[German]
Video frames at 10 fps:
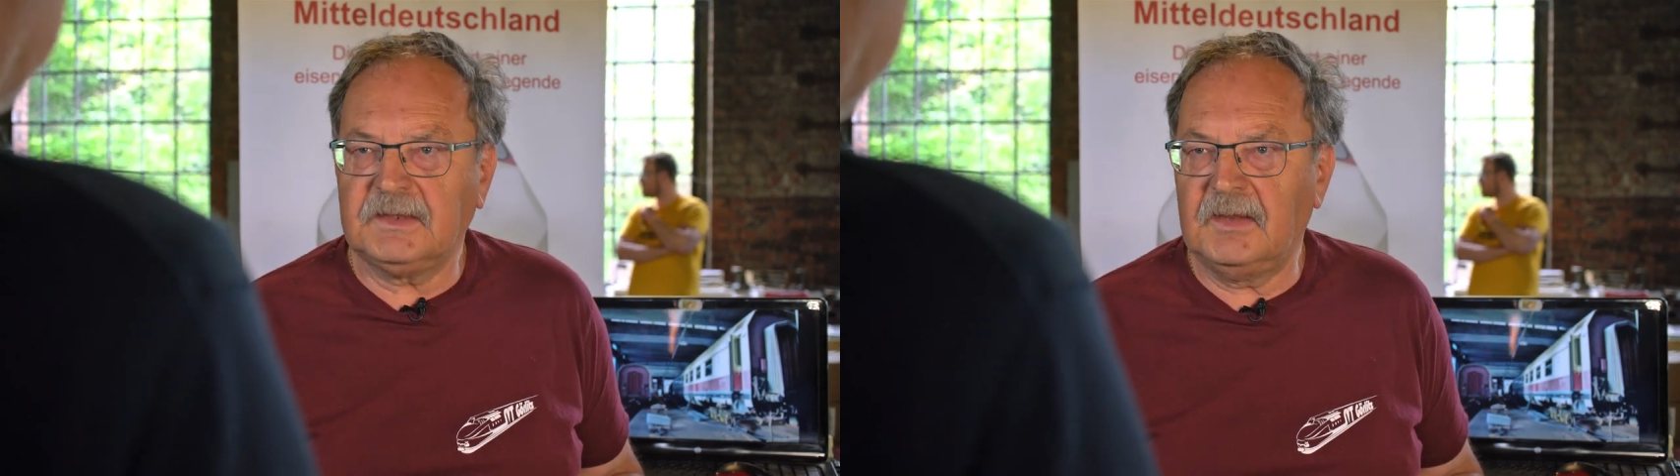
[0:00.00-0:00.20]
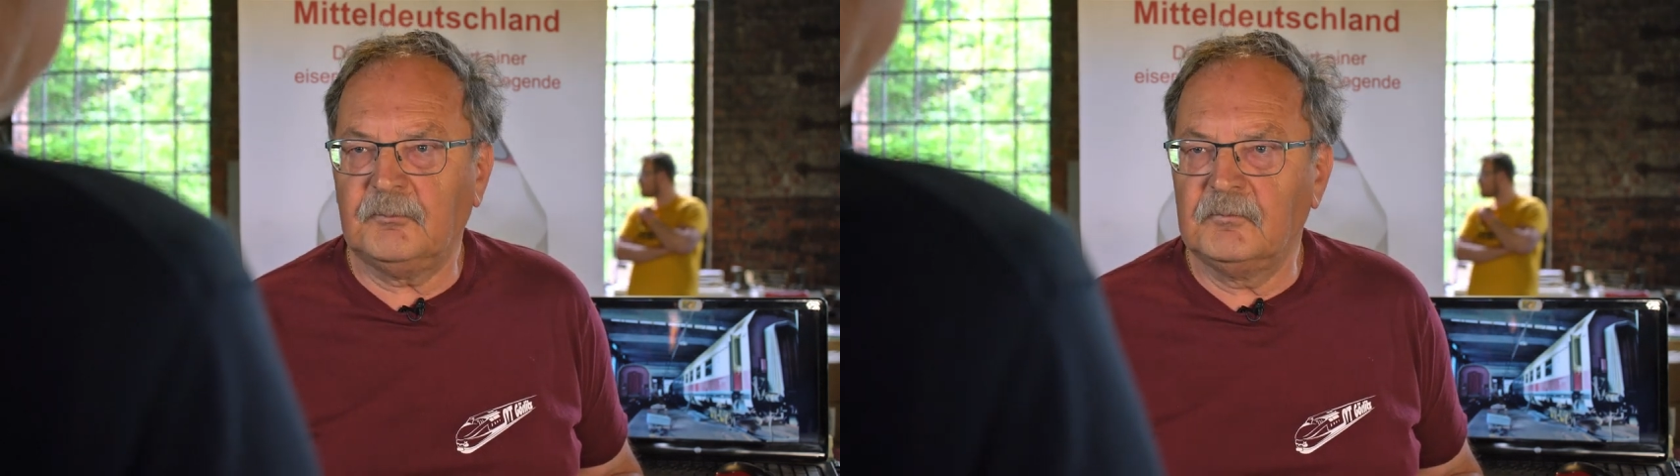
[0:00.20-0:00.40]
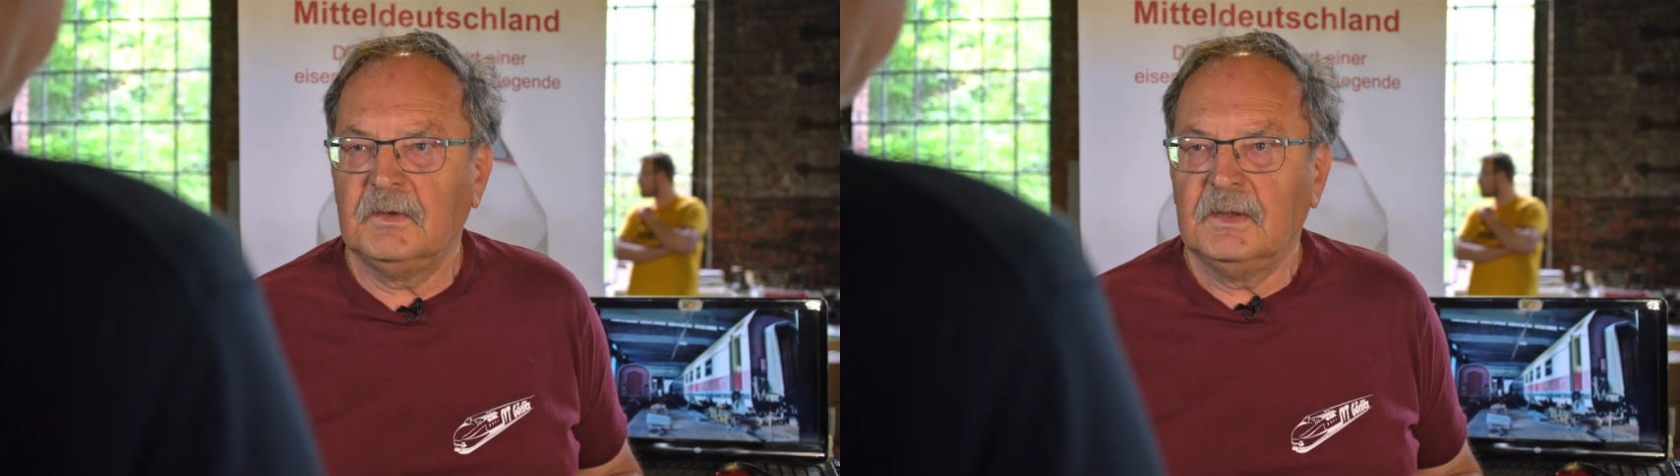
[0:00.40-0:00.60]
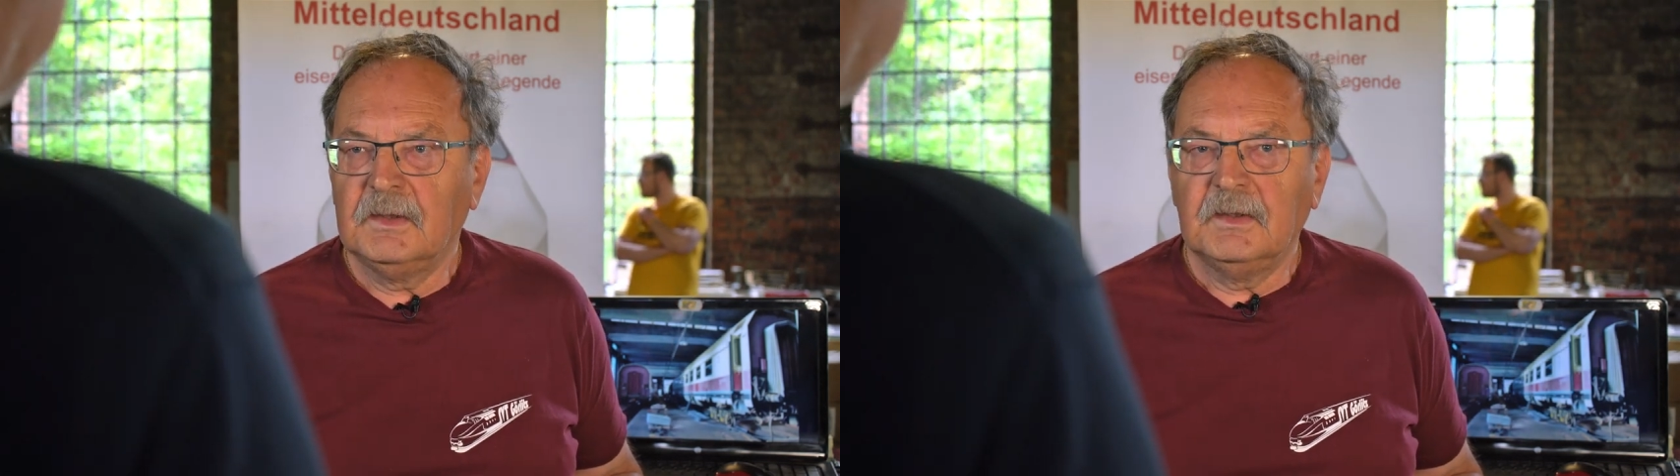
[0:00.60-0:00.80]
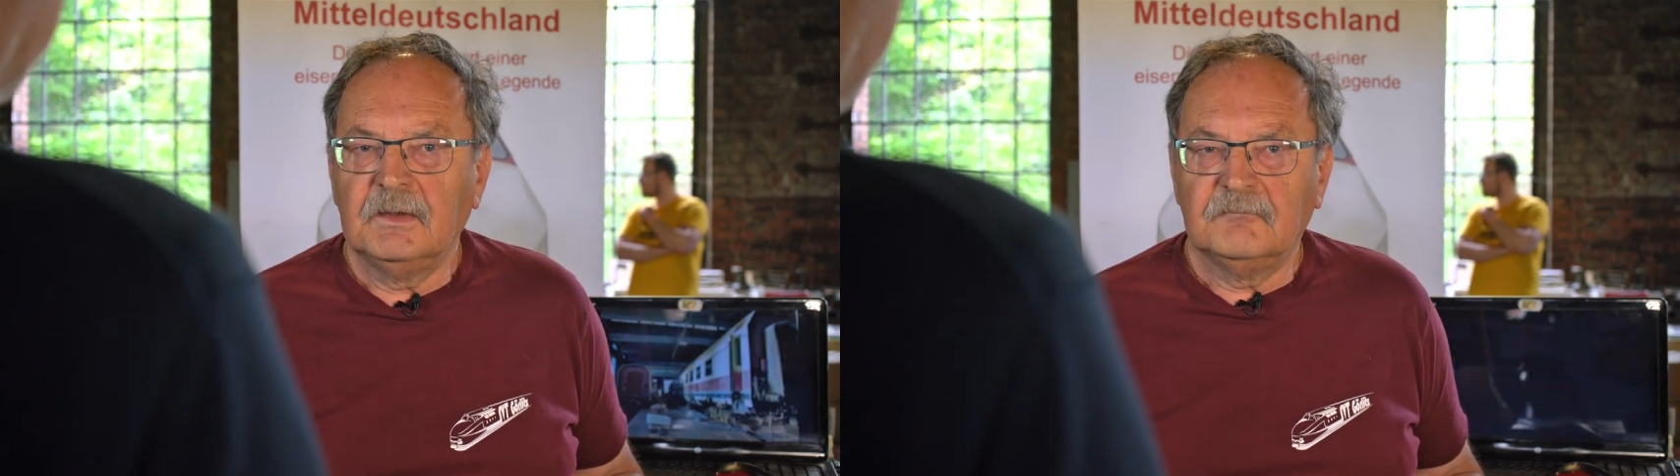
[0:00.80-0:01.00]
geben,
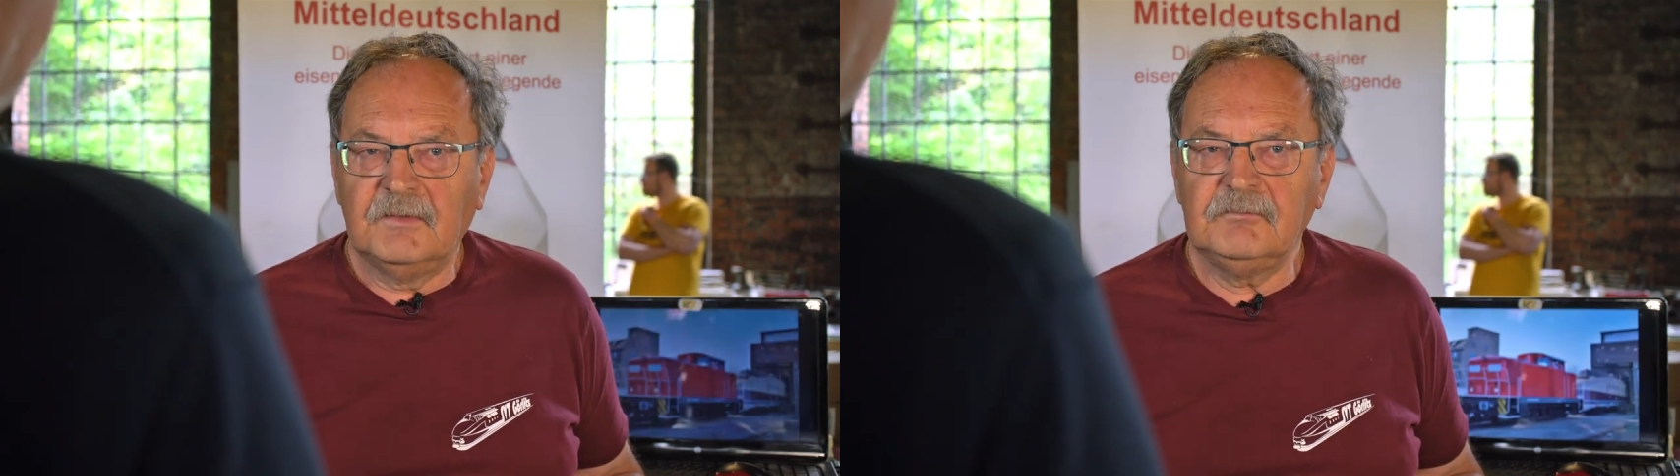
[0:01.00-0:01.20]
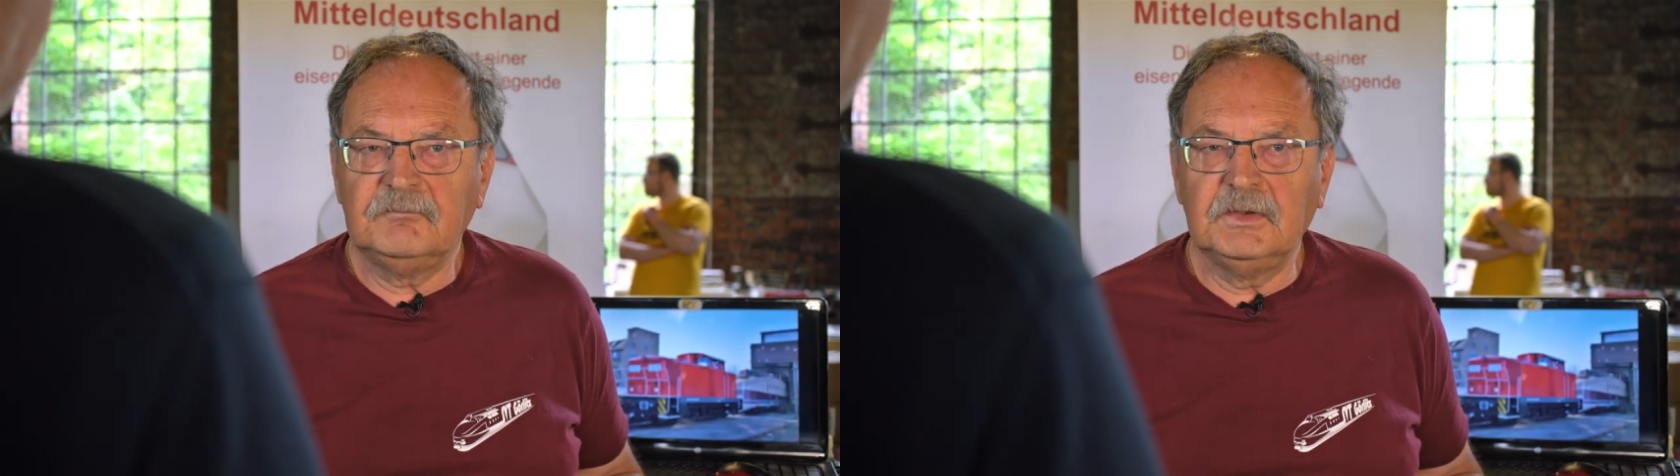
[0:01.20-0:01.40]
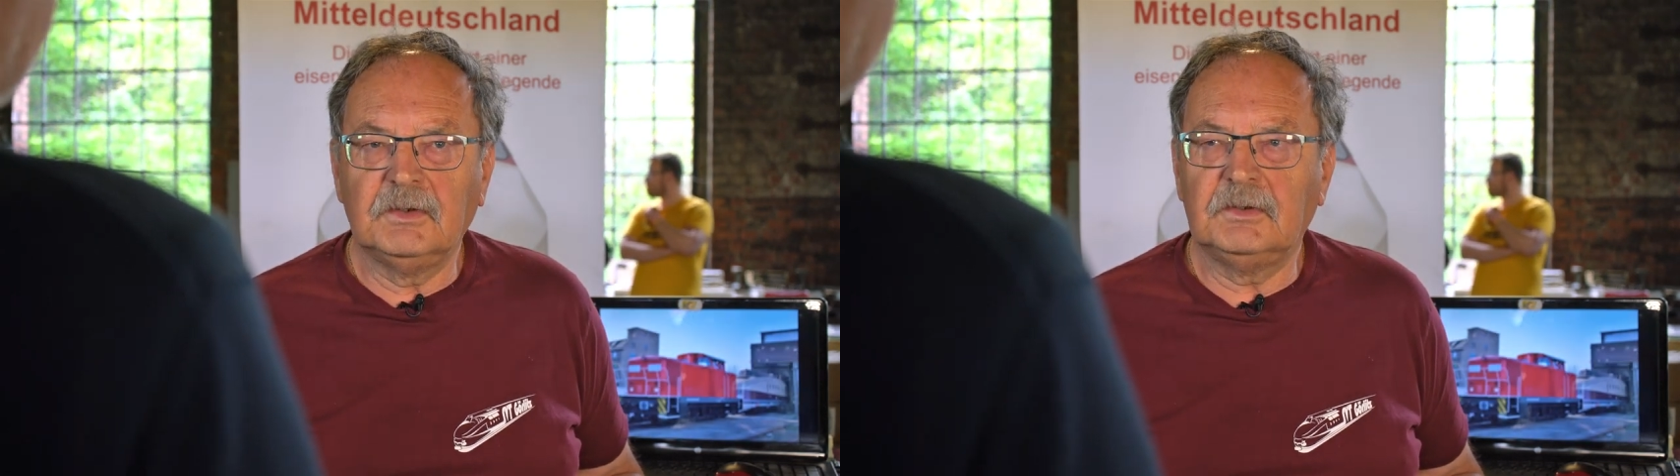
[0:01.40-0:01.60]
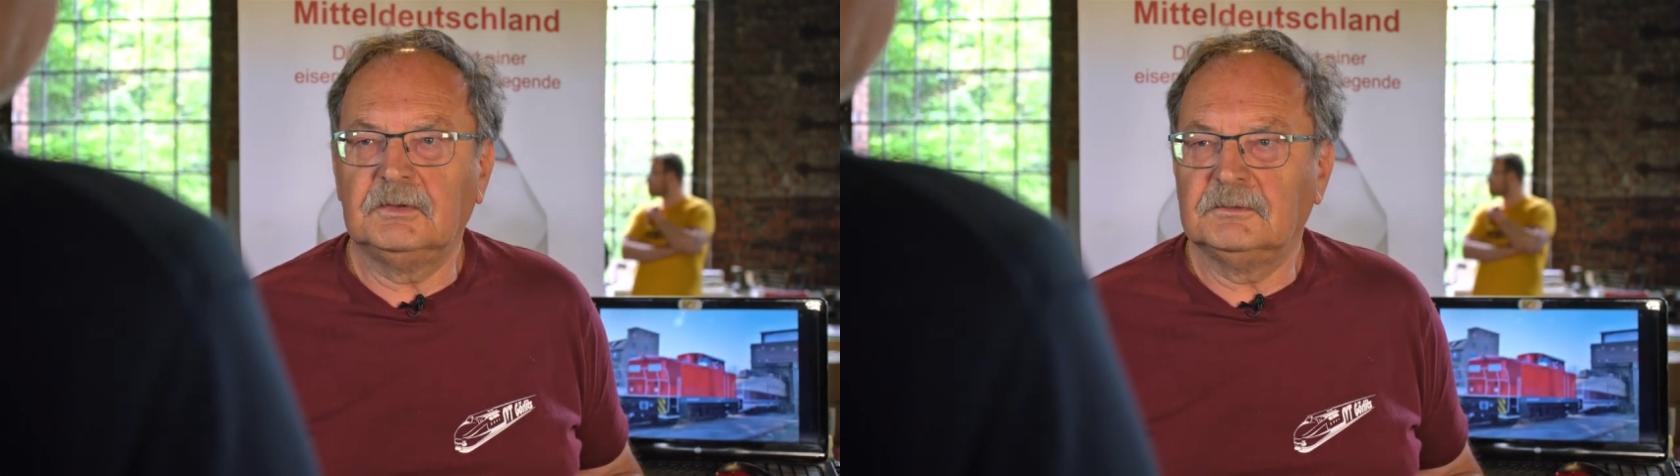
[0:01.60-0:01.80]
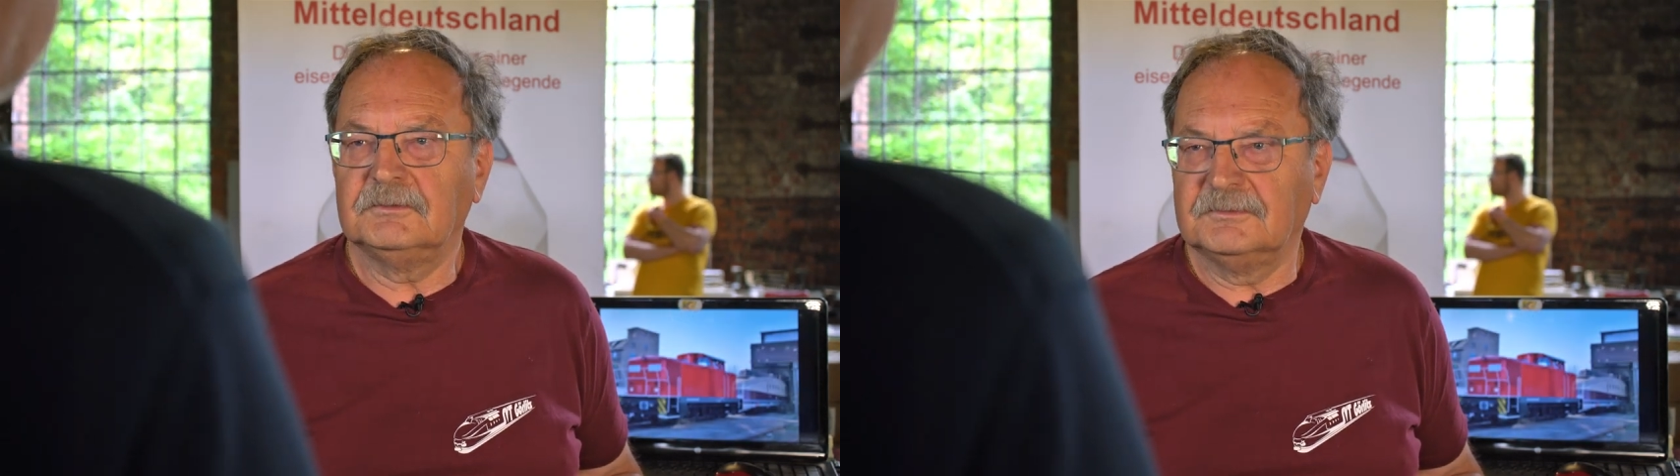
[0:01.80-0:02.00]
wenn wir